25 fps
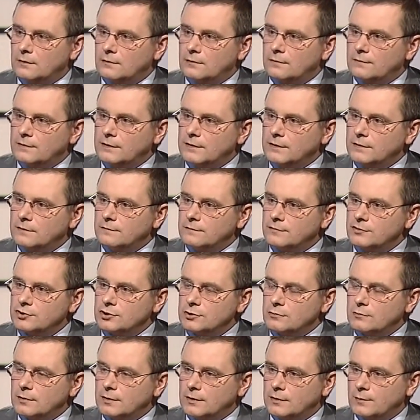e, wielki
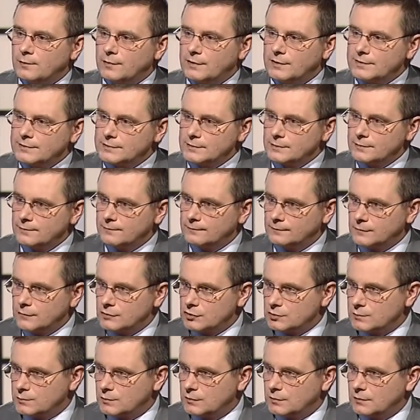wysiłek i pracę,
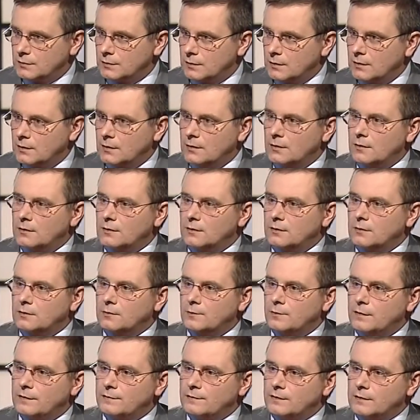żeby
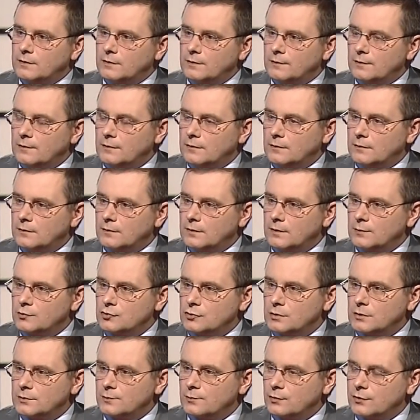e, pewne e,
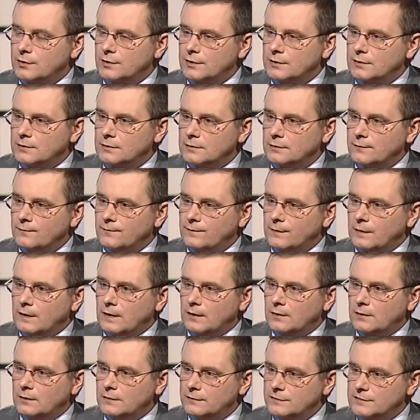na przykład projekty
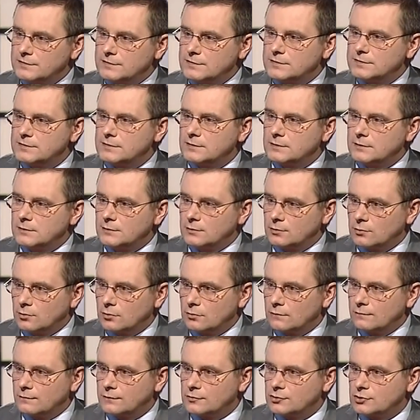inwestycyjne,
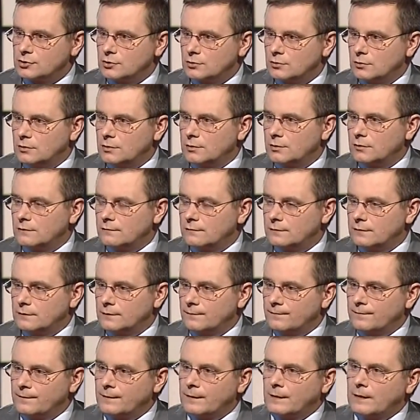drogowe czy
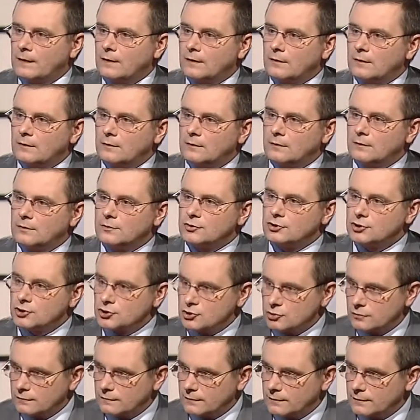kolejowe,
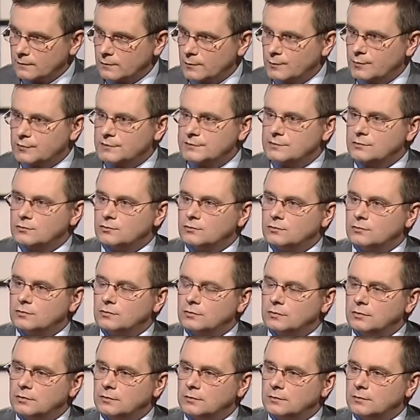sieciowe po
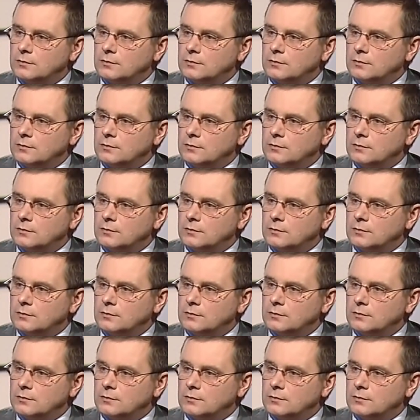prostu